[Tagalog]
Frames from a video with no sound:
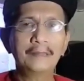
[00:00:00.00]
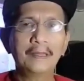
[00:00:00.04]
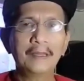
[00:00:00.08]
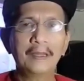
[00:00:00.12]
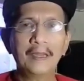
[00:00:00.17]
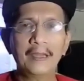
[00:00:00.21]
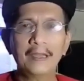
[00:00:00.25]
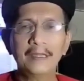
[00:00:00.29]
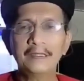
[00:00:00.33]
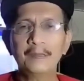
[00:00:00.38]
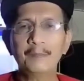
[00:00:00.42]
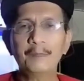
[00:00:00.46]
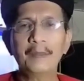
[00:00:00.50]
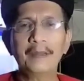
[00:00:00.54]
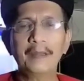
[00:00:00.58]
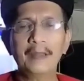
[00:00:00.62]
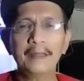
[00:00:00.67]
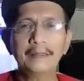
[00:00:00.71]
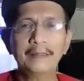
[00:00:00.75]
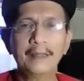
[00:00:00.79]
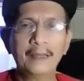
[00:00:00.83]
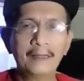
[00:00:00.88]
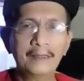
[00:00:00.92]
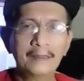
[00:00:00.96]
Eddie
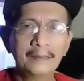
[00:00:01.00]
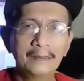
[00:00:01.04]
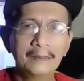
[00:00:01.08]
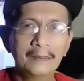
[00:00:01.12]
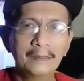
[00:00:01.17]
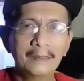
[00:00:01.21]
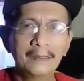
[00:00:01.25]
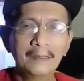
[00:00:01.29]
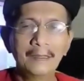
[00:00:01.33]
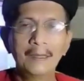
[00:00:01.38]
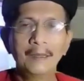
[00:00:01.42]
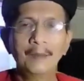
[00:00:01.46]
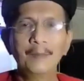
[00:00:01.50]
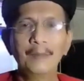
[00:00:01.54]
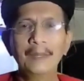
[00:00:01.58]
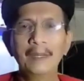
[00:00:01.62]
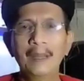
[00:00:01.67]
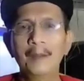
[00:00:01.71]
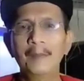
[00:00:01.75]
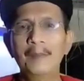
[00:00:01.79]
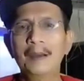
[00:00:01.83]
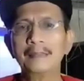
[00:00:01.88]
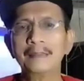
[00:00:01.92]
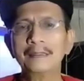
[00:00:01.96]
Pineda,
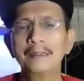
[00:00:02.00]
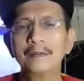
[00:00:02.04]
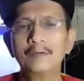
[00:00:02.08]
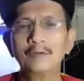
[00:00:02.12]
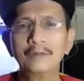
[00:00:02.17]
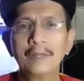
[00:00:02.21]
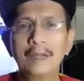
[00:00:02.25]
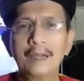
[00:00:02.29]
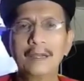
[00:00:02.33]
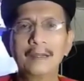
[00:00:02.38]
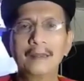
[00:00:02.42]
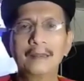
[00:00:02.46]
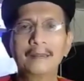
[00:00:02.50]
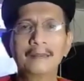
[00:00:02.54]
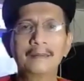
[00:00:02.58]
binabati ko ng